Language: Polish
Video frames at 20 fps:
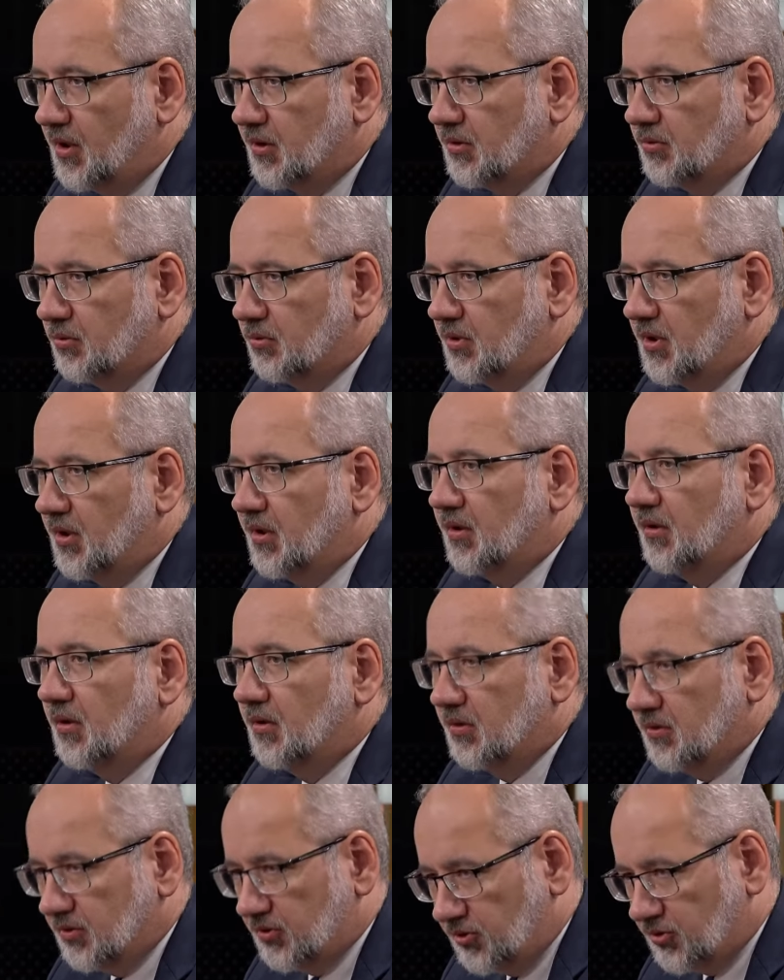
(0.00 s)
które
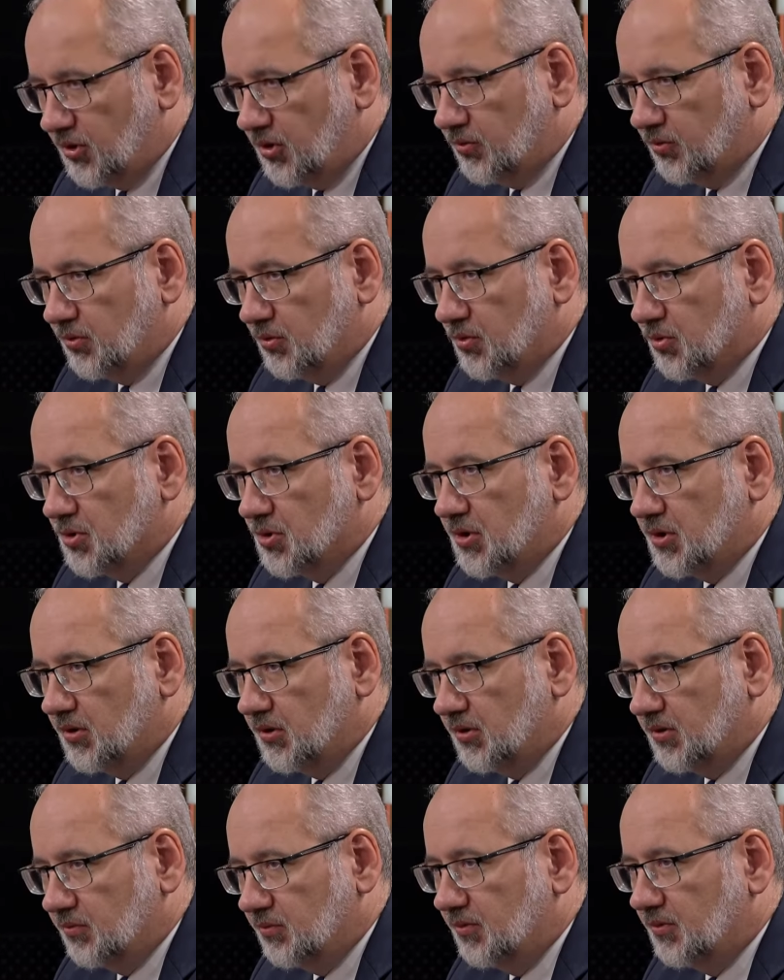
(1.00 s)
są już,
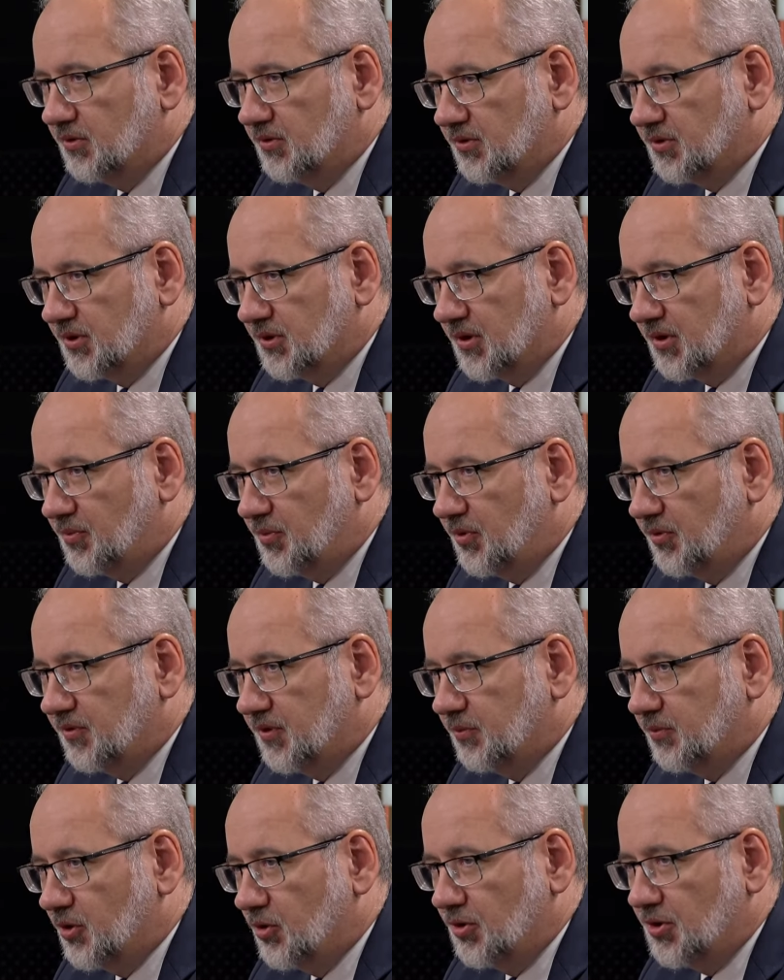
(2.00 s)
e, że tak
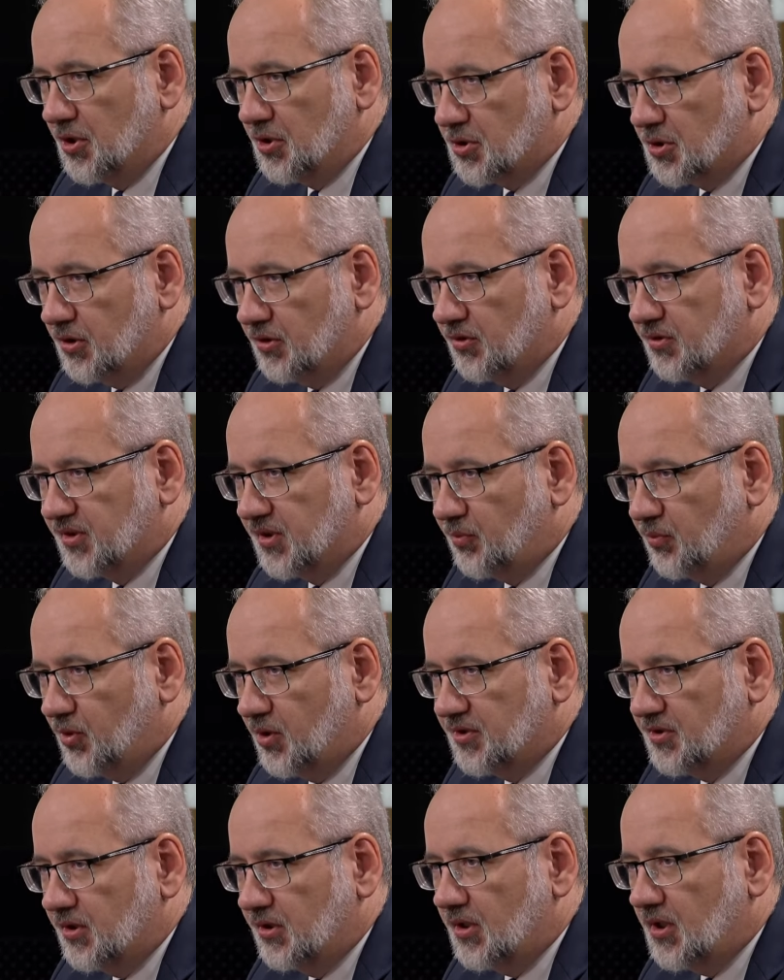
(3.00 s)
powiem, konieczne do
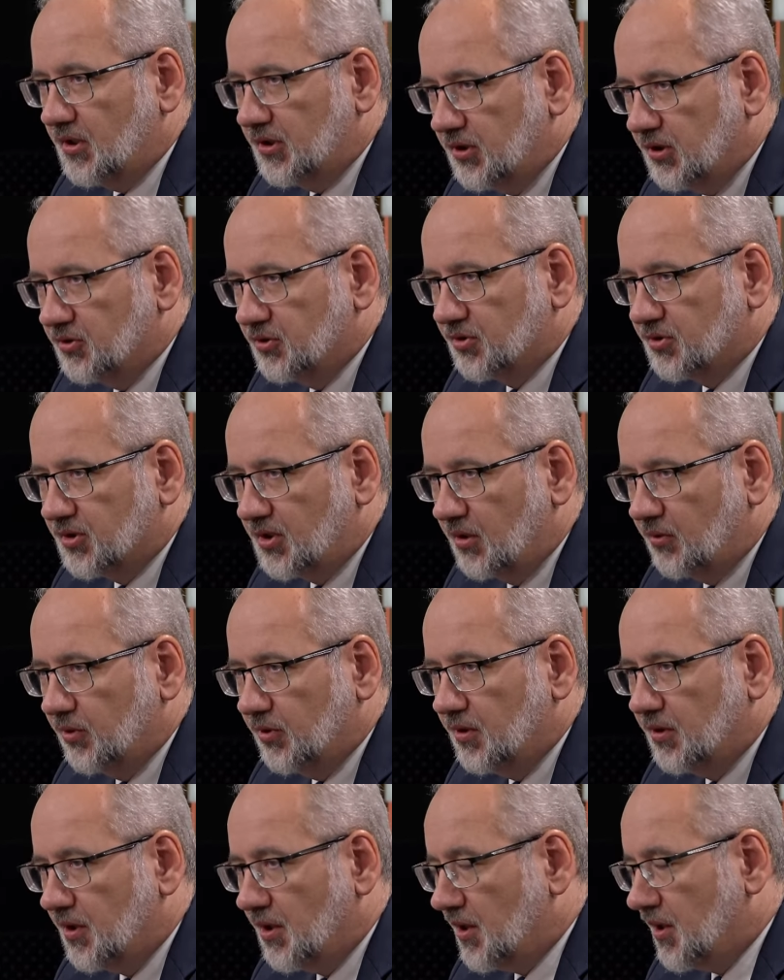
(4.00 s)
zapłacenia, a nie
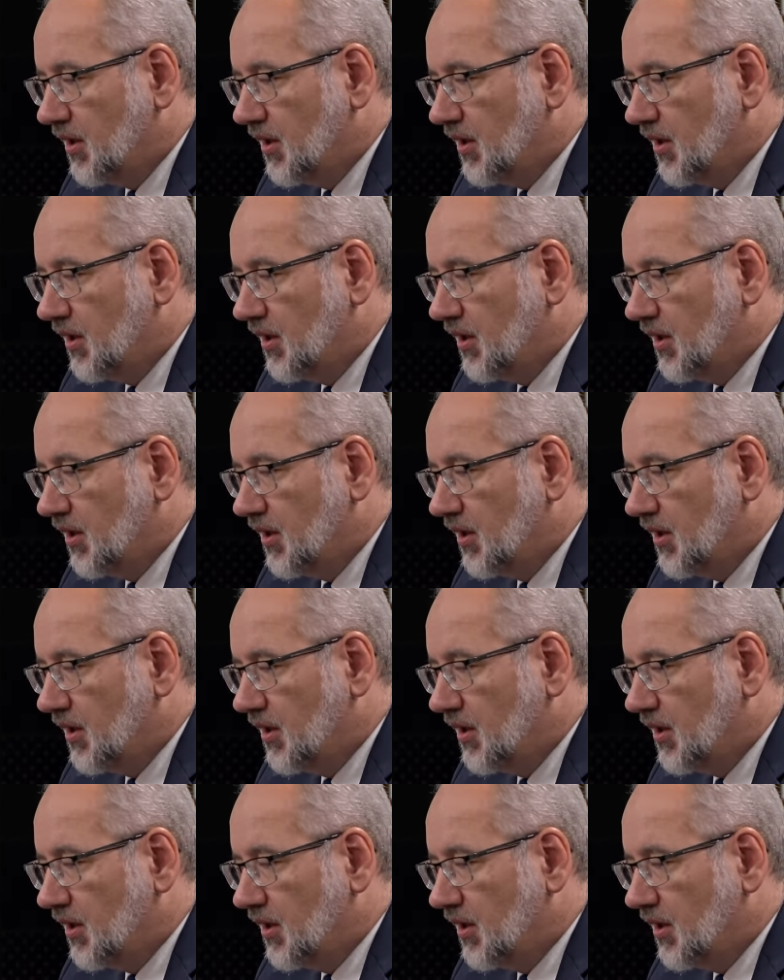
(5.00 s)
zostały